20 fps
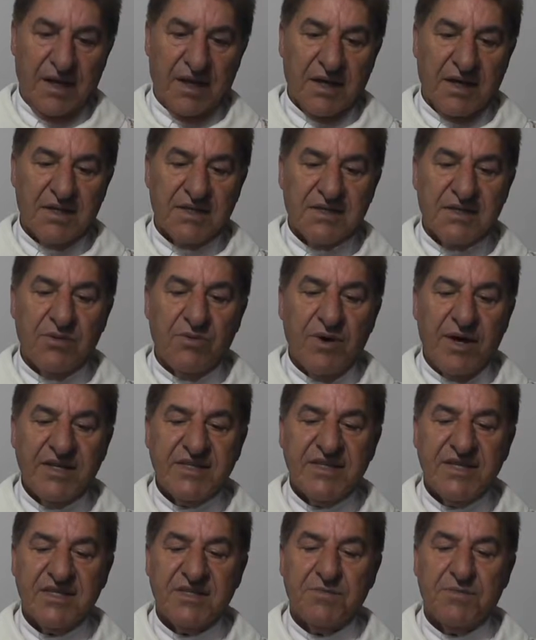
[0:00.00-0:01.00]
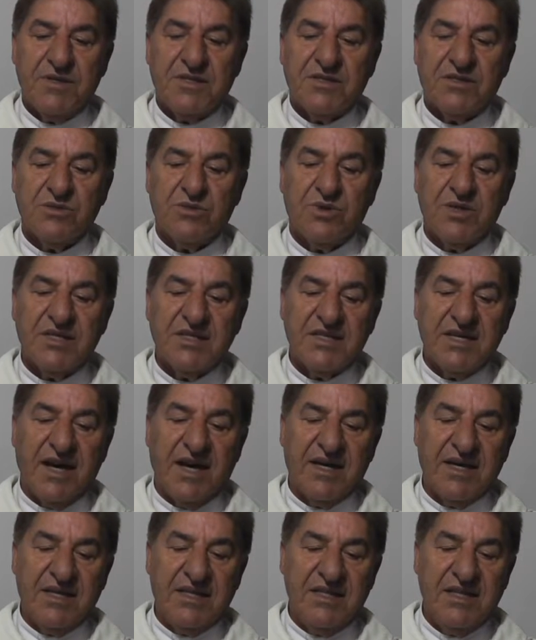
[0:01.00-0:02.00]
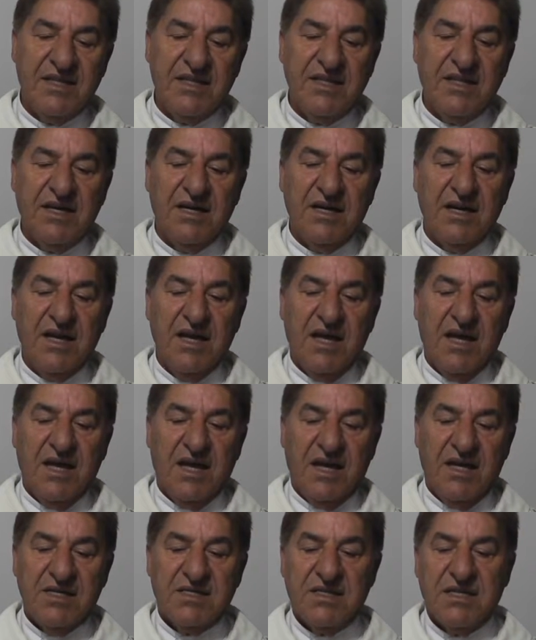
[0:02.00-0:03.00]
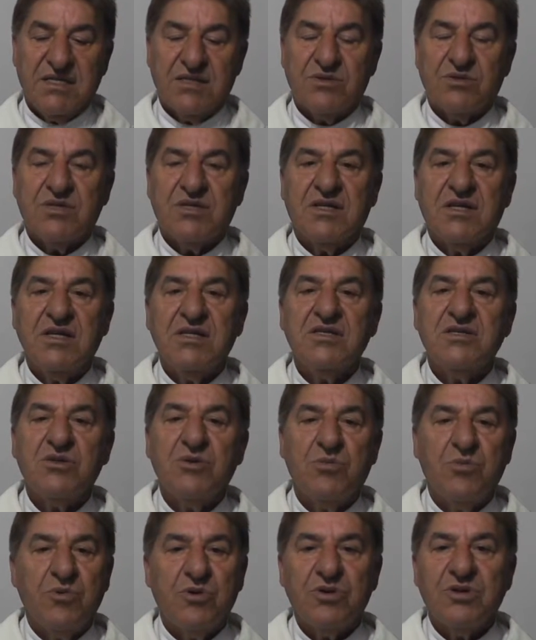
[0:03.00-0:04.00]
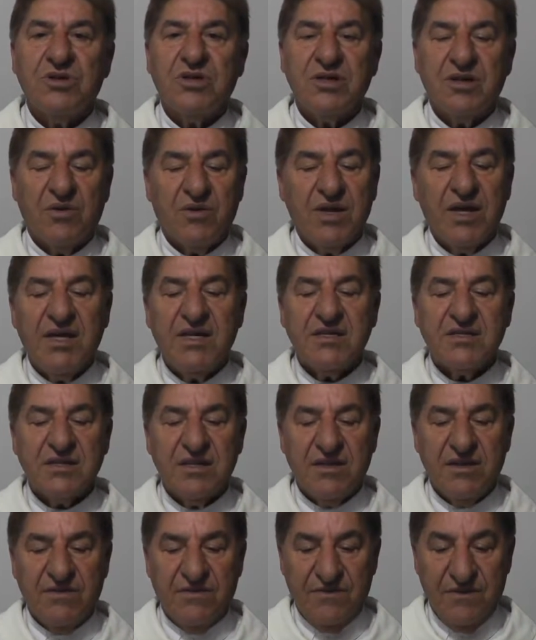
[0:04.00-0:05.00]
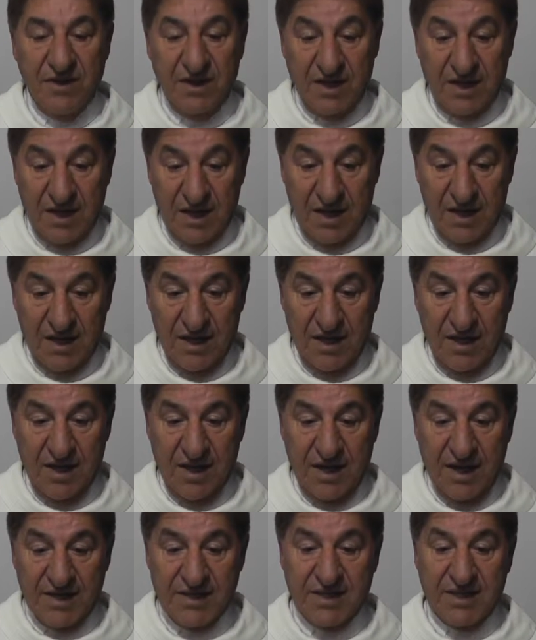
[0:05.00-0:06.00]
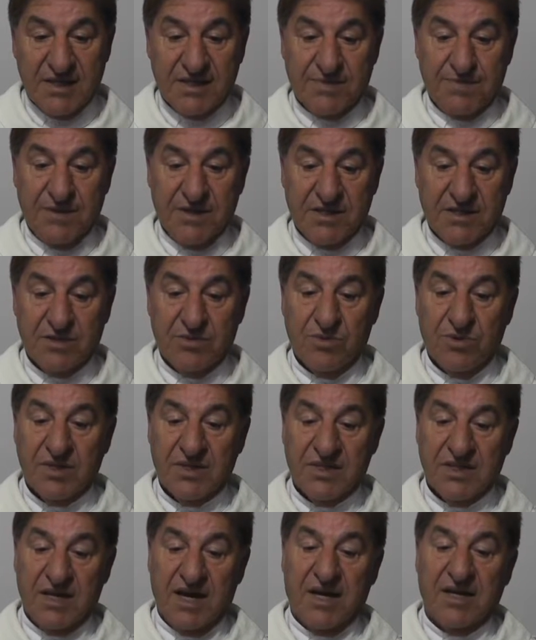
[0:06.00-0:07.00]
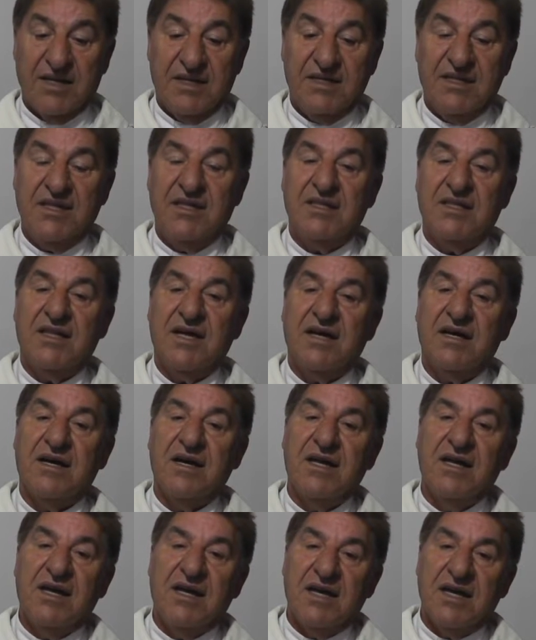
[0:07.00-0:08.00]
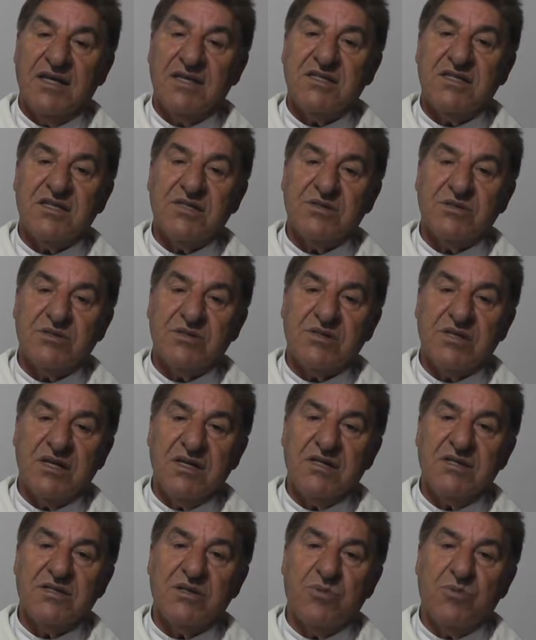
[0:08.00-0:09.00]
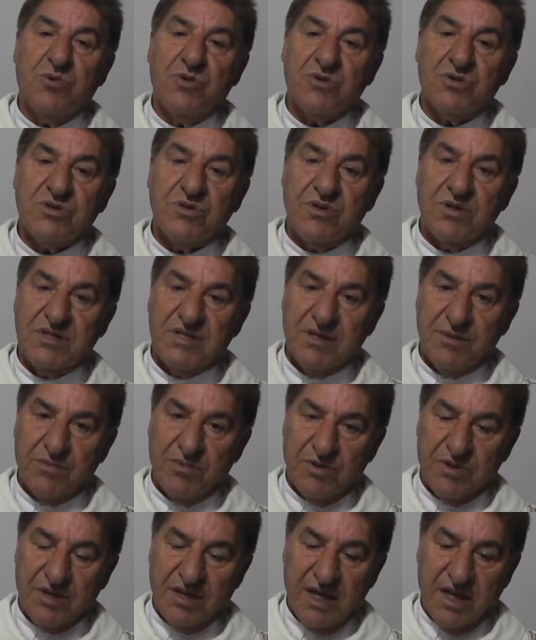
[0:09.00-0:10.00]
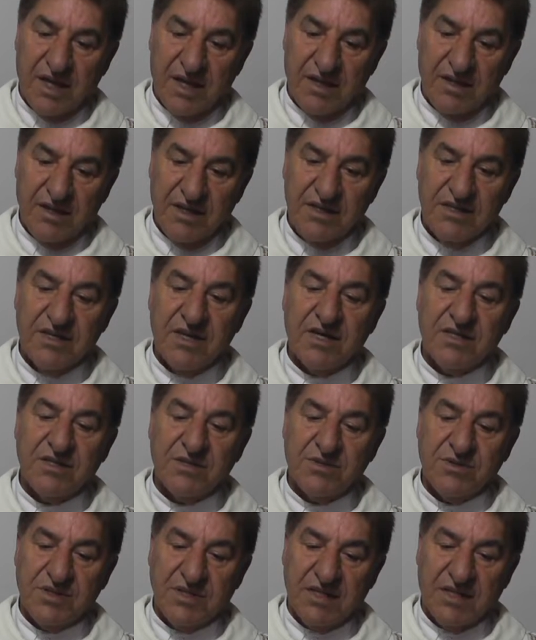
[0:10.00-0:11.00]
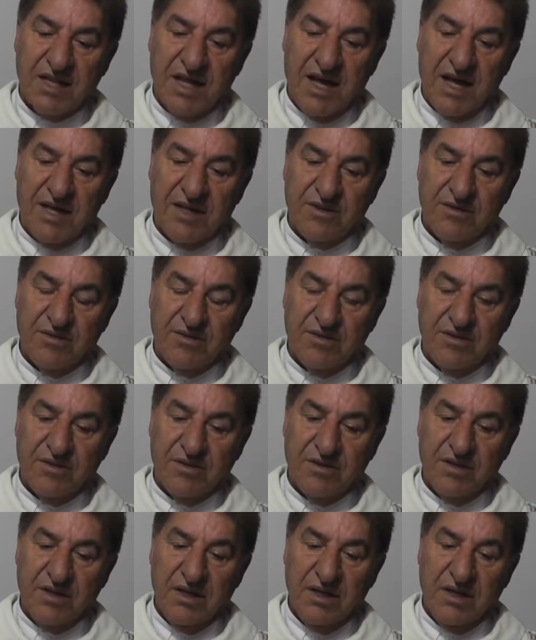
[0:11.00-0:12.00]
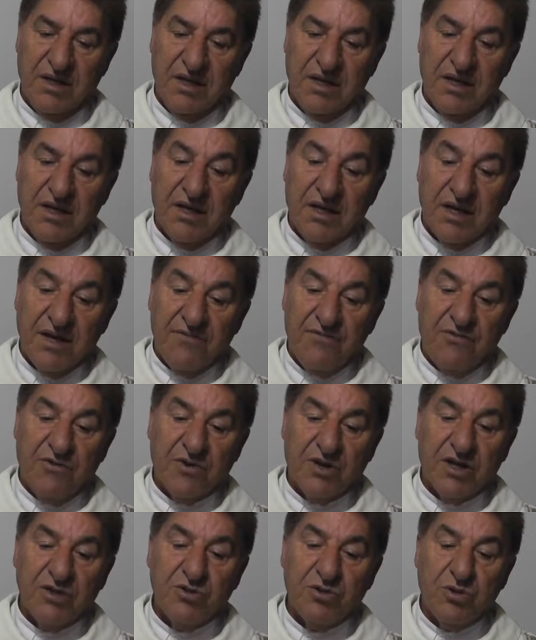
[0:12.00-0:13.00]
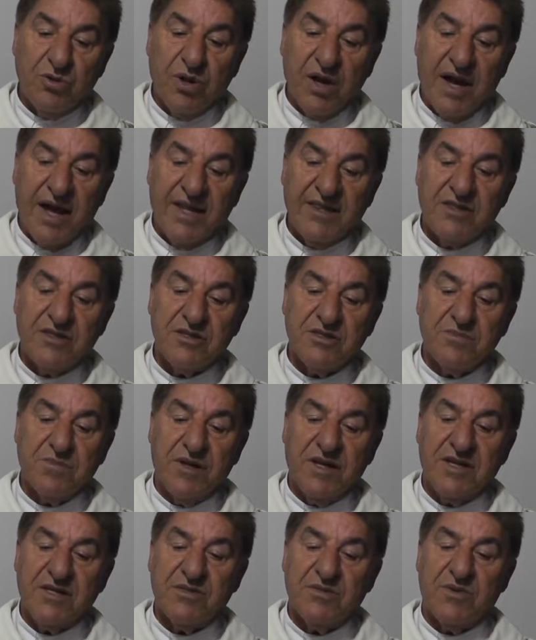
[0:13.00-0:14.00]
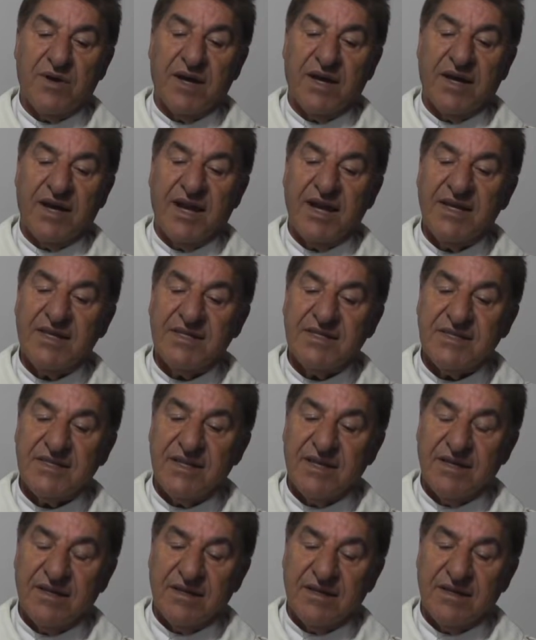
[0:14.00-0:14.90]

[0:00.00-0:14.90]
Que são essas pessoas que acreditam em Jesus Cristo morto. O que, que significa essas pessoas que acreditam em Jesus Cristo morto e sepultado e ressuscitado? que foram tocados pela sua graça.